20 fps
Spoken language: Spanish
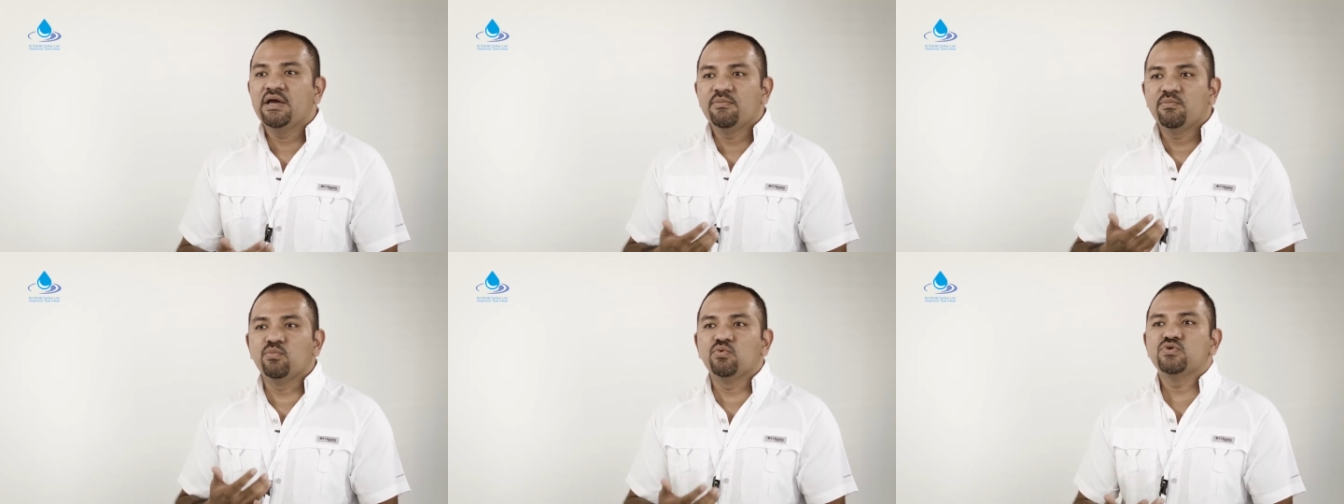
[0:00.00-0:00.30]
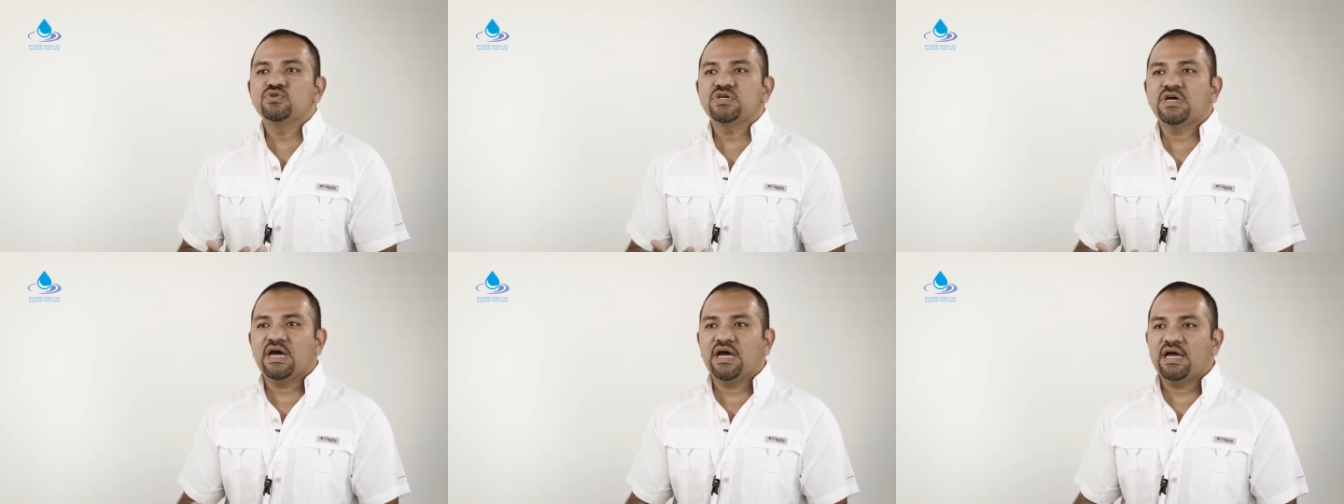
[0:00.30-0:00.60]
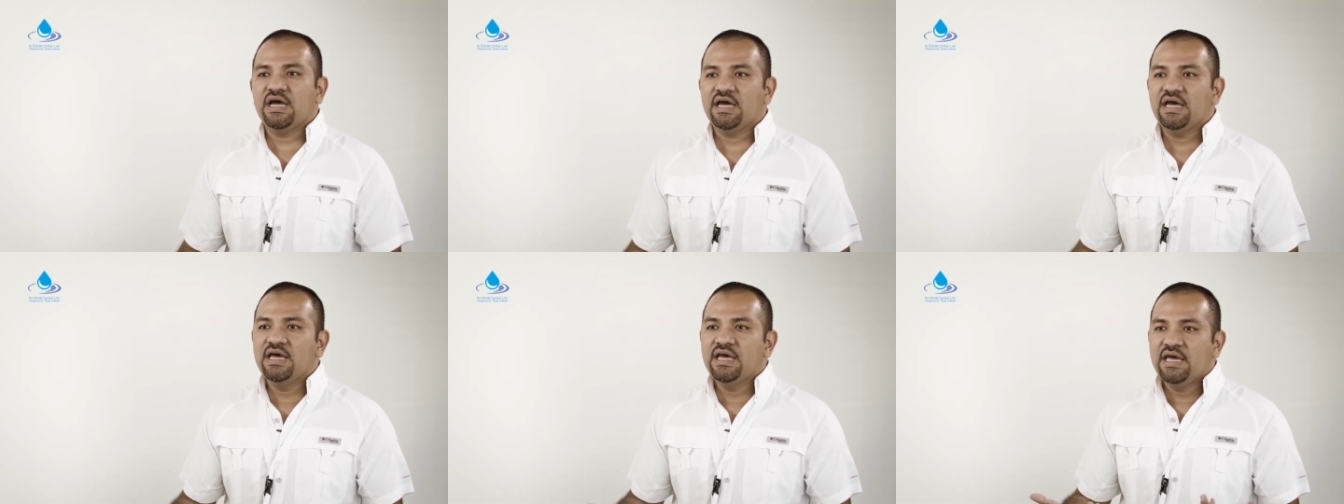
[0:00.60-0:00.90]

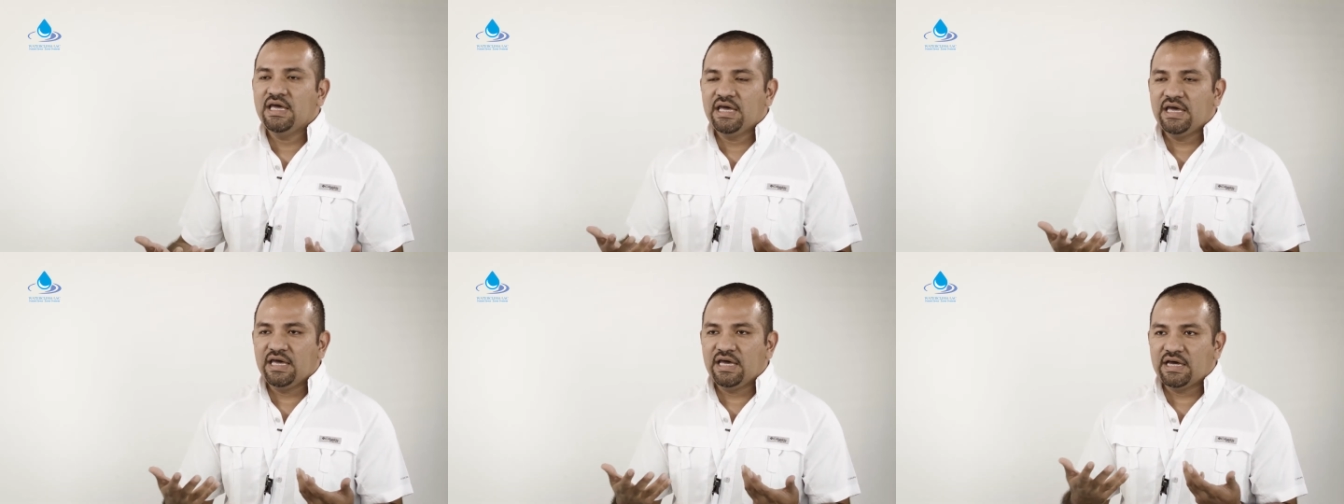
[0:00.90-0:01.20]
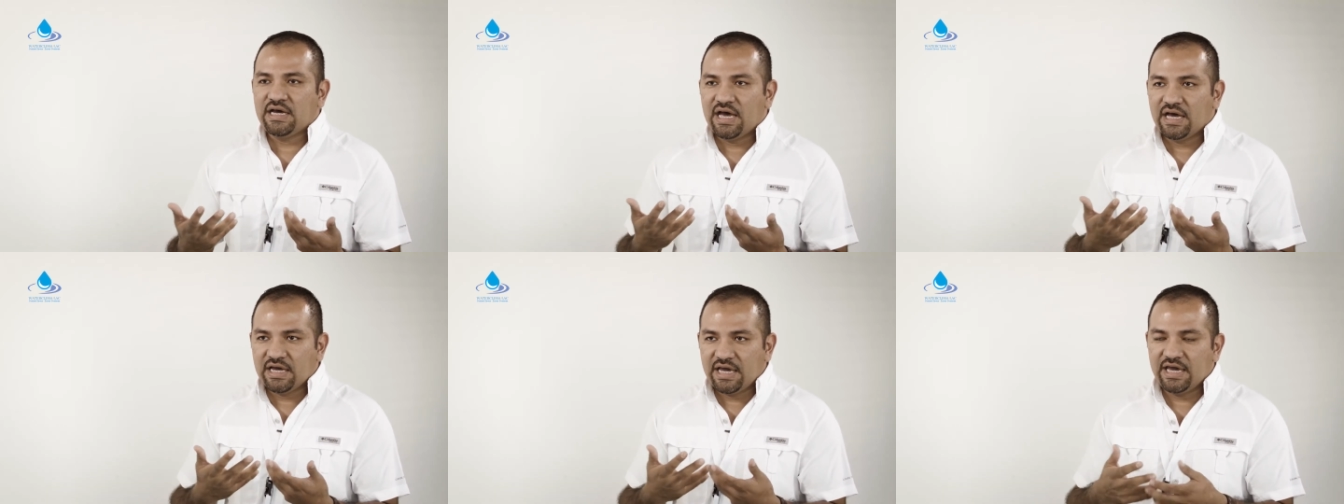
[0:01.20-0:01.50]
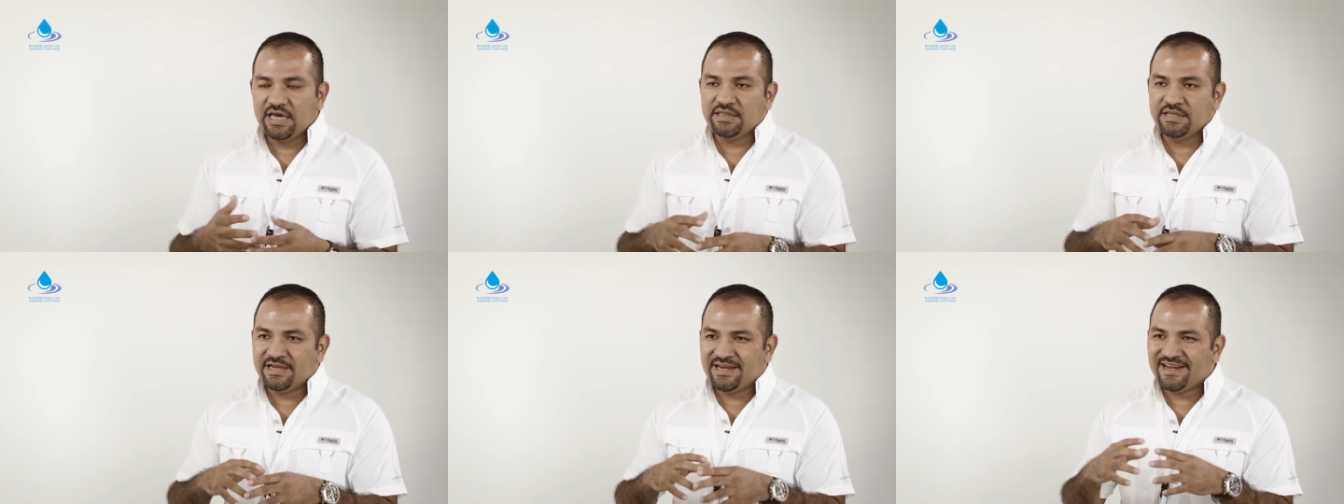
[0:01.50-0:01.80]
busca eh,
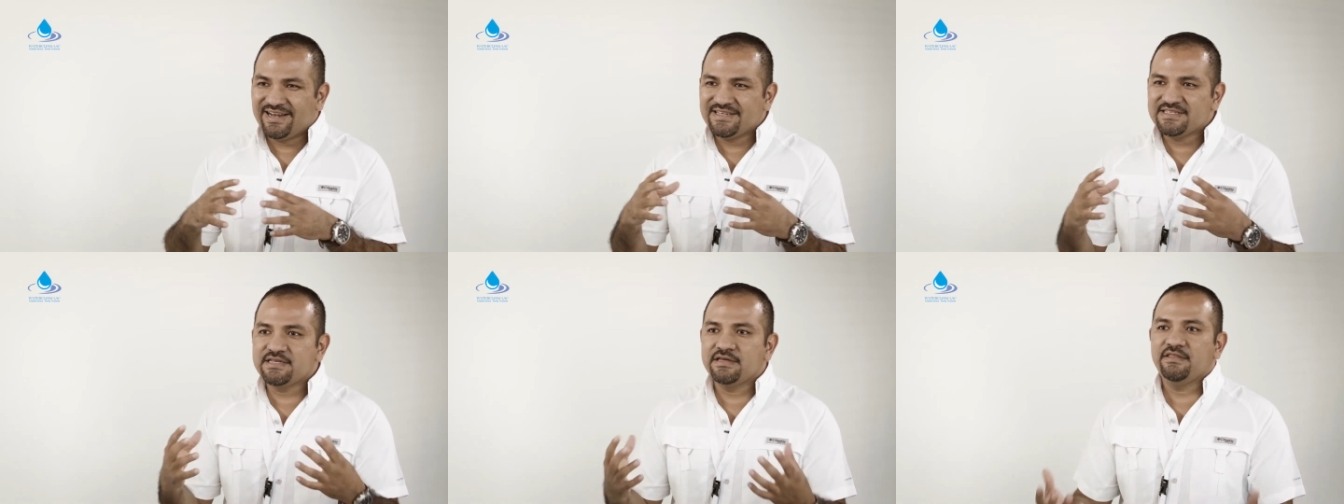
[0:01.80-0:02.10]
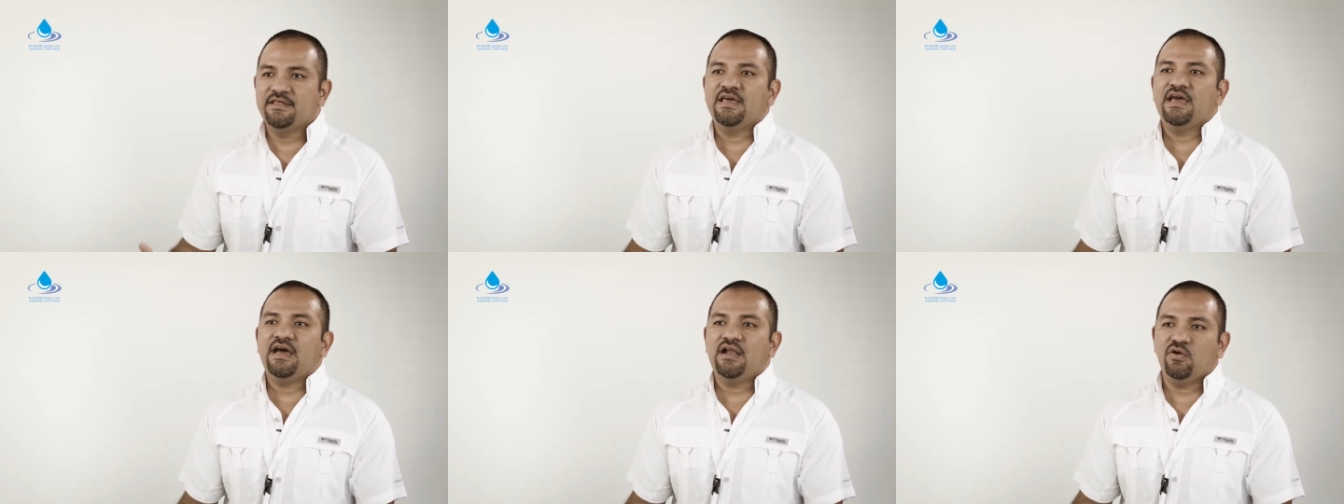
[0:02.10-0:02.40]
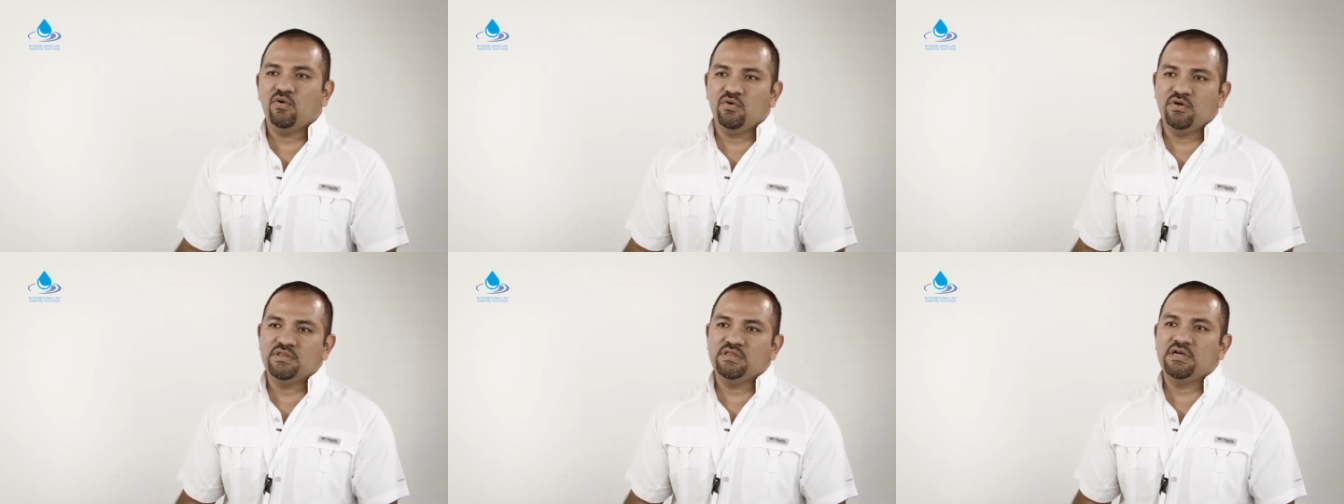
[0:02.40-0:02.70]
generar ese
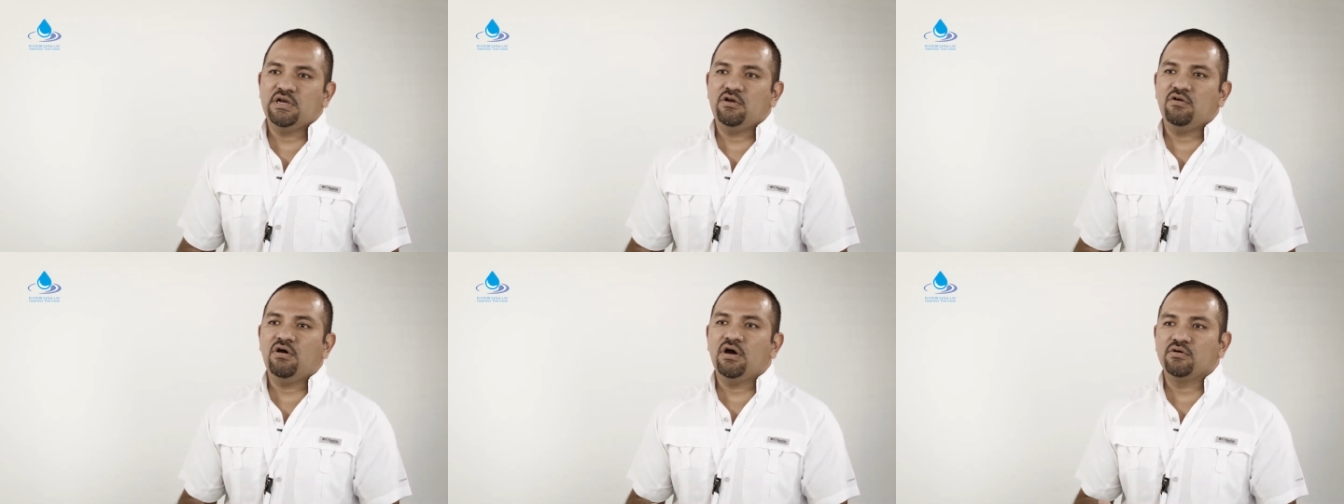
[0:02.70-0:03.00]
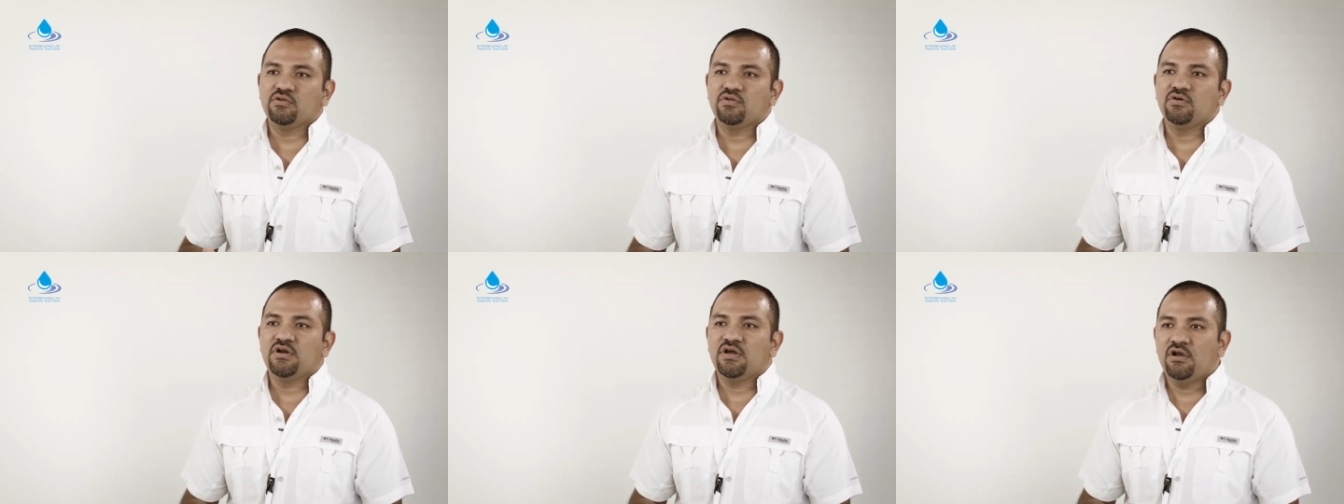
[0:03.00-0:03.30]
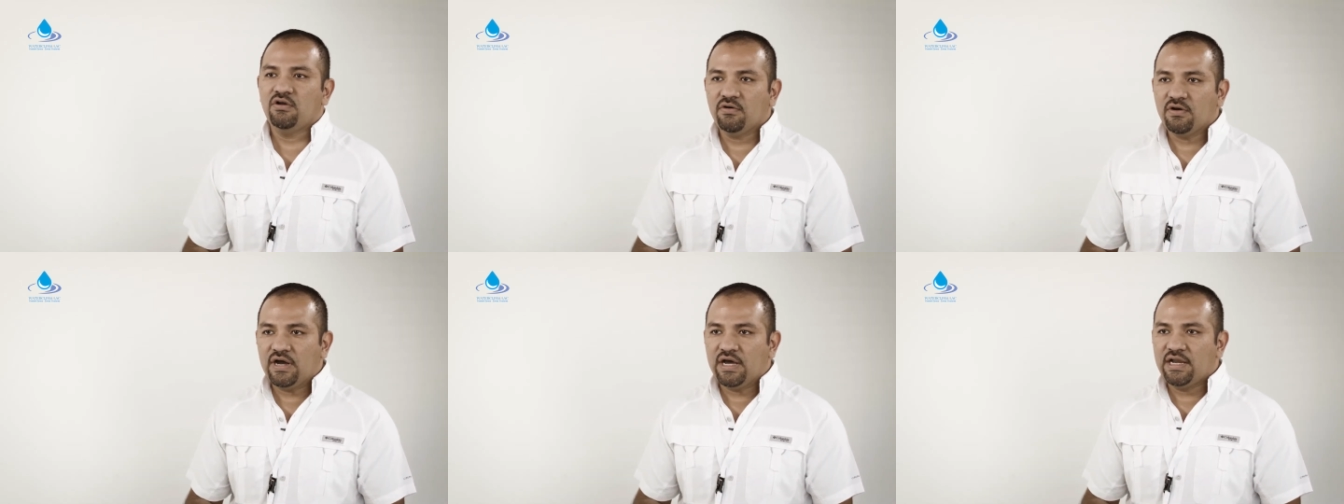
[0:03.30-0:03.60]
diálogo entre los actores
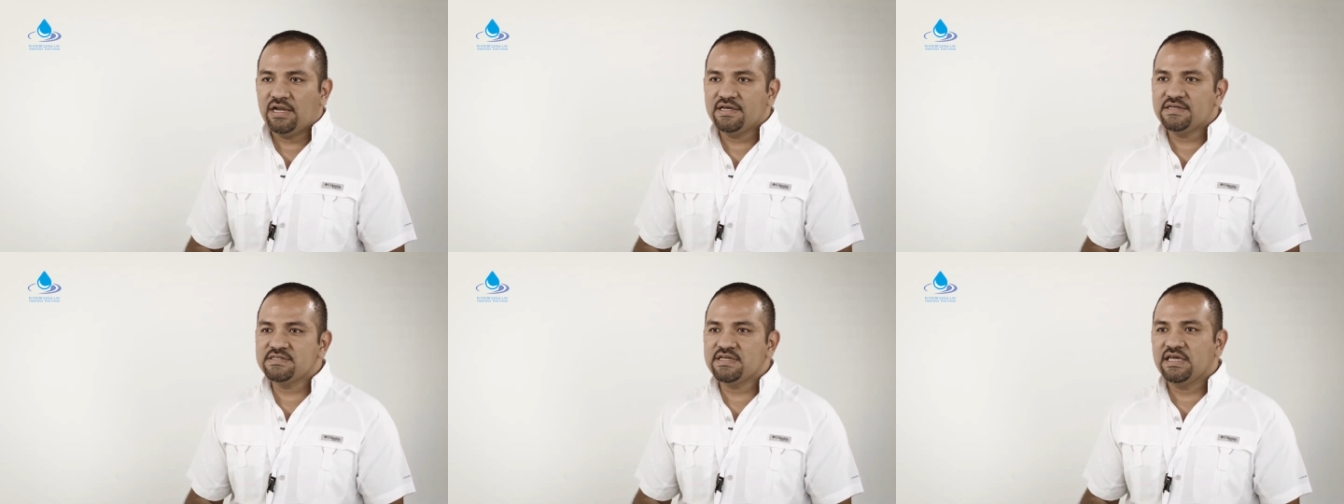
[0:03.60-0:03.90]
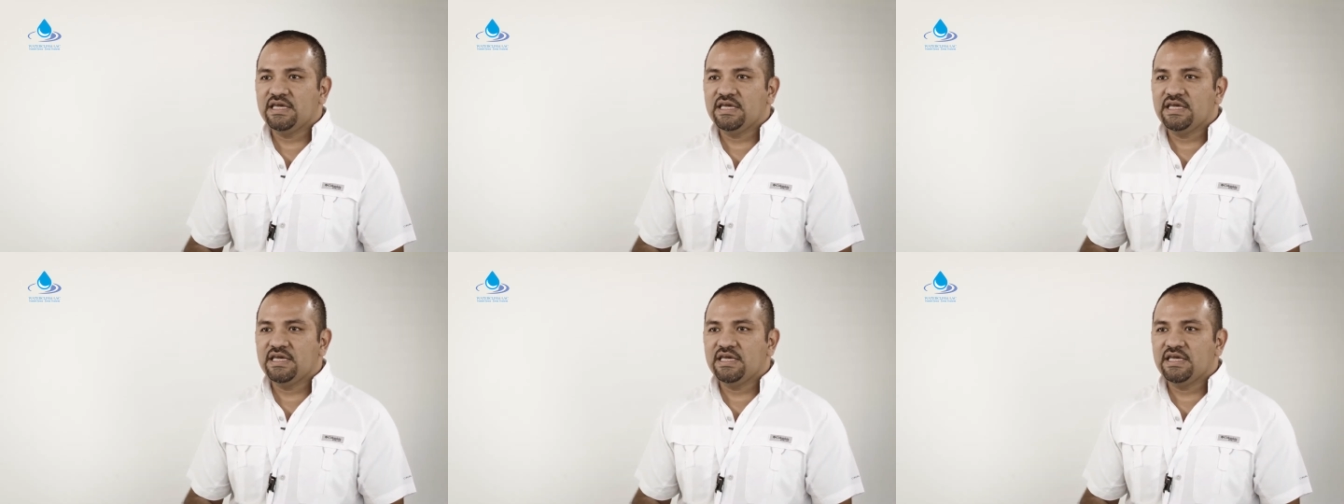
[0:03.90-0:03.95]
locales